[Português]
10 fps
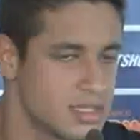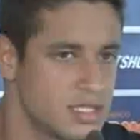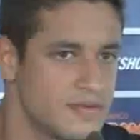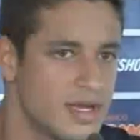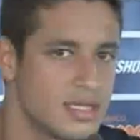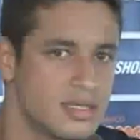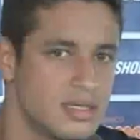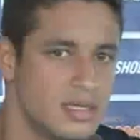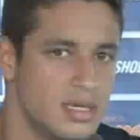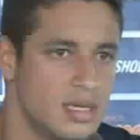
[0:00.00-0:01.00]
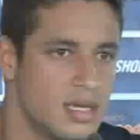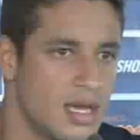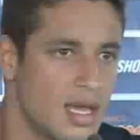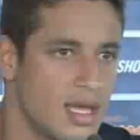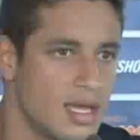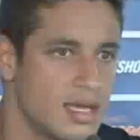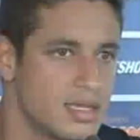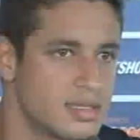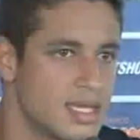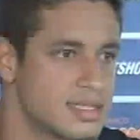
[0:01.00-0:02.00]
A gente vai
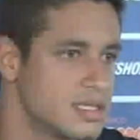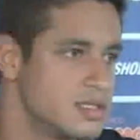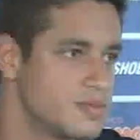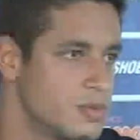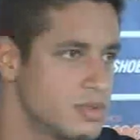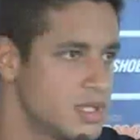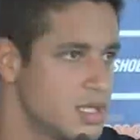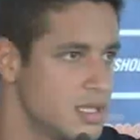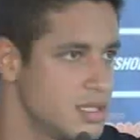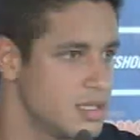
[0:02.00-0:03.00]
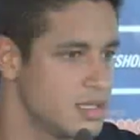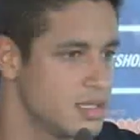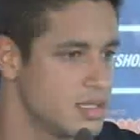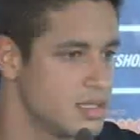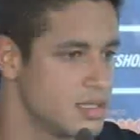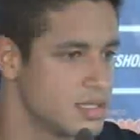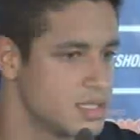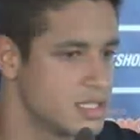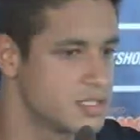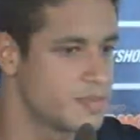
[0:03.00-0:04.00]
é, ter essa disputa e, e a gente